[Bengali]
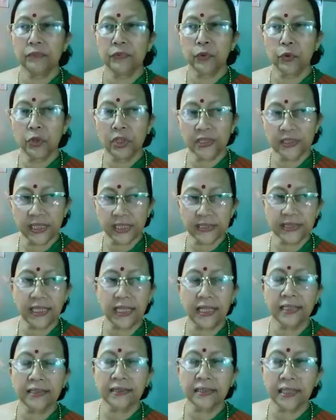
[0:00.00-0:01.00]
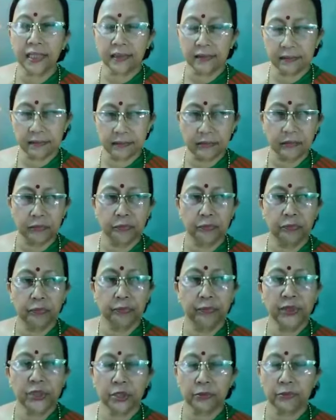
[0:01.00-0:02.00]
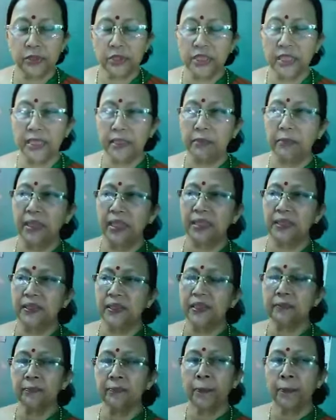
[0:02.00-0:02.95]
কলকাতায় যায় তার পিসেমশায়ের বাড়িতে